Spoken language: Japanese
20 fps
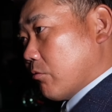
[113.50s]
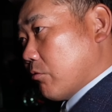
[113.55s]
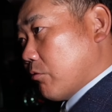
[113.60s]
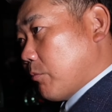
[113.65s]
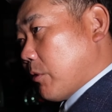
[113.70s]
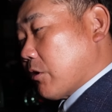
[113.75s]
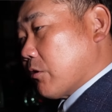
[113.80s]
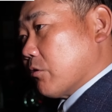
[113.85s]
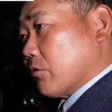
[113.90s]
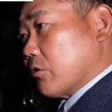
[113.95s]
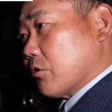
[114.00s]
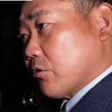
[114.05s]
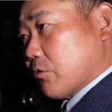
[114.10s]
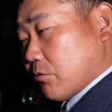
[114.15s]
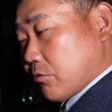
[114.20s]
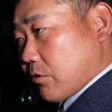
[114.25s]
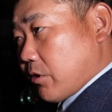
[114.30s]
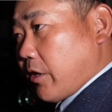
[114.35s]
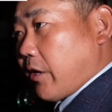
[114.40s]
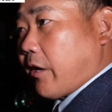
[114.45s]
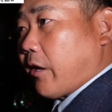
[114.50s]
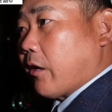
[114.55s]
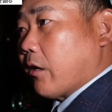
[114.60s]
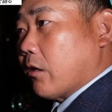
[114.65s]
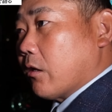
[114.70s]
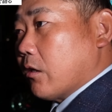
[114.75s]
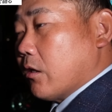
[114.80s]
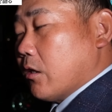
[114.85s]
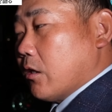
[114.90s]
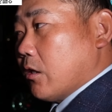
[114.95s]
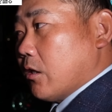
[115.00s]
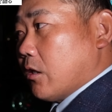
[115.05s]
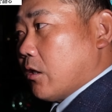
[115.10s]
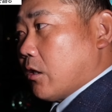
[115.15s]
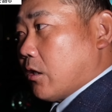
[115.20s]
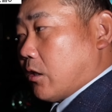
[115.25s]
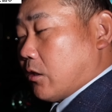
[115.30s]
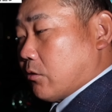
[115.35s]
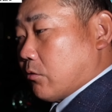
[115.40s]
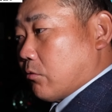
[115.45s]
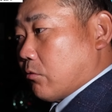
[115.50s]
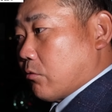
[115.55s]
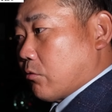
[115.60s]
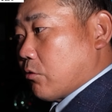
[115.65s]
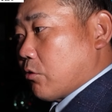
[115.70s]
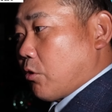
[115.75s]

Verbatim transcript: うまくすくって、はい、あの